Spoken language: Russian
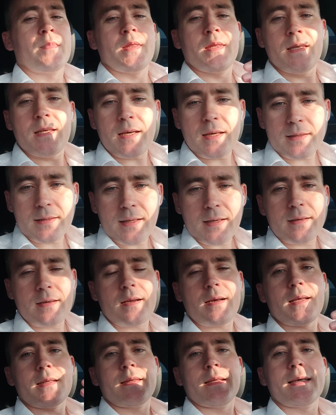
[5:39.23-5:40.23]

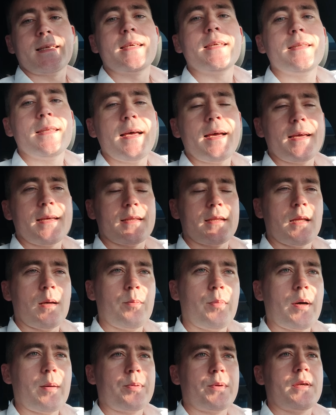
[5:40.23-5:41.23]
неоднократно кидает
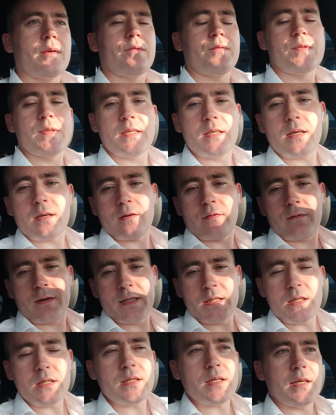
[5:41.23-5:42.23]
на бабки всех
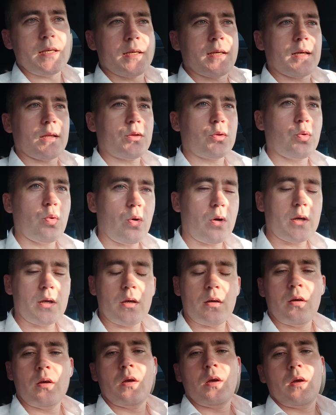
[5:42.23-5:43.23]
водителей,
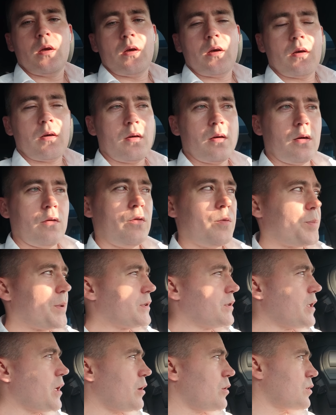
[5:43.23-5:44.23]
которые э,
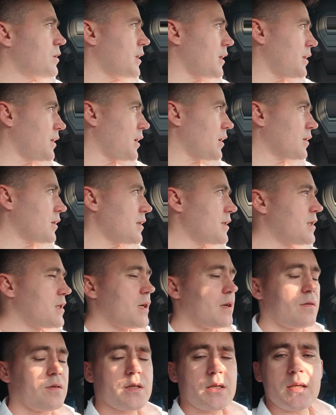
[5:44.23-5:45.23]
выполняют стандарты
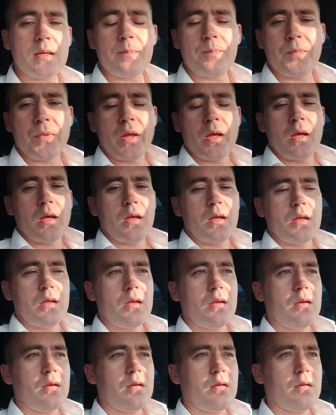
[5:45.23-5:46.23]
сервиса
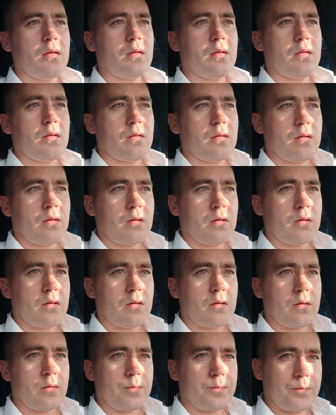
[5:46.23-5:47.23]
и
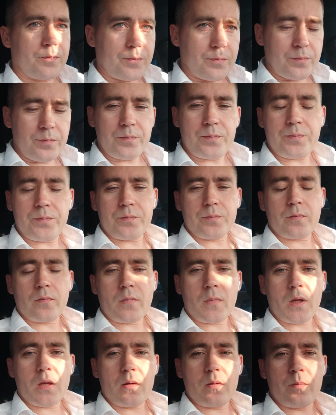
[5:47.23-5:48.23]
э,
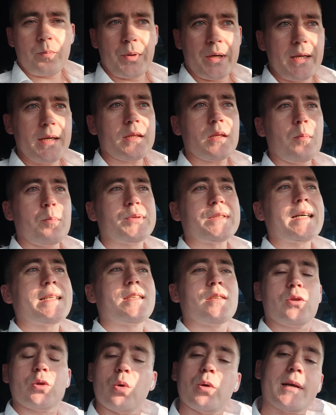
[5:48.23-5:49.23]
при этом
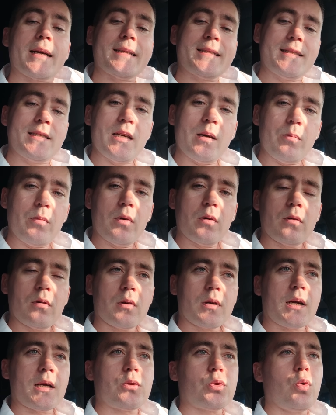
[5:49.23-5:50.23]
платит только тем,
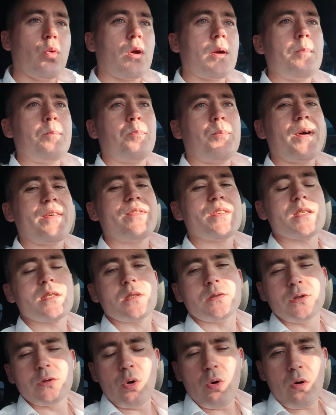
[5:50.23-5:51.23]
которым
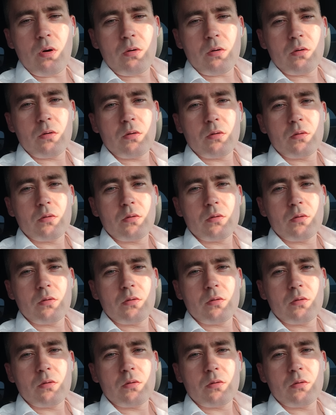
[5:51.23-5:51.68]
повезло